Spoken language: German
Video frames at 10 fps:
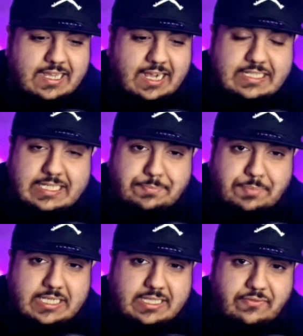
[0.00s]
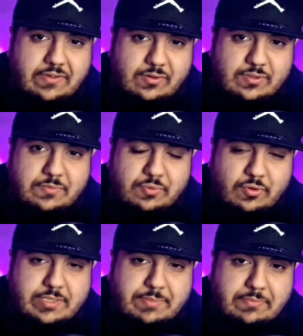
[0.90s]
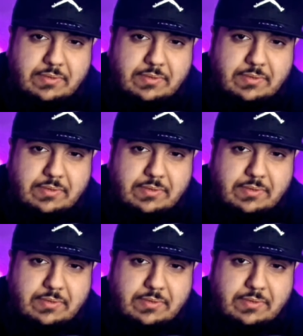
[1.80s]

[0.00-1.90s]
als ich Presi war und einen Prospect